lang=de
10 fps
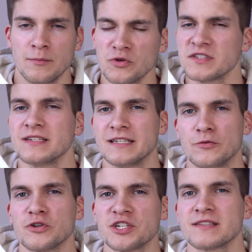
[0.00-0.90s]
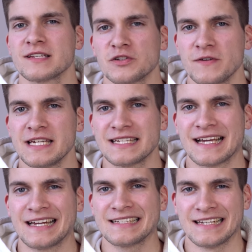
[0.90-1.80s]
müsste die
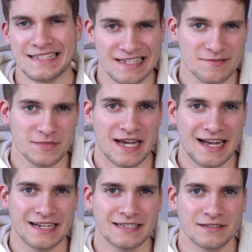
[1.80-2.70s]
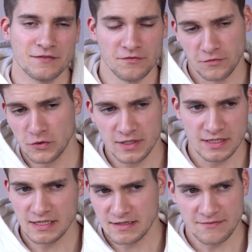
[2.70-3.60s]
Durchschnittsgeschwindigkeit an diesem Tag für
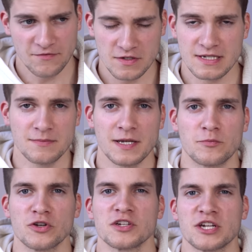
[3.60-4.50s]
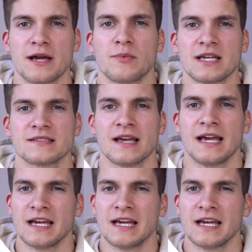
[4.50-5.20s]
die 747 der British Airways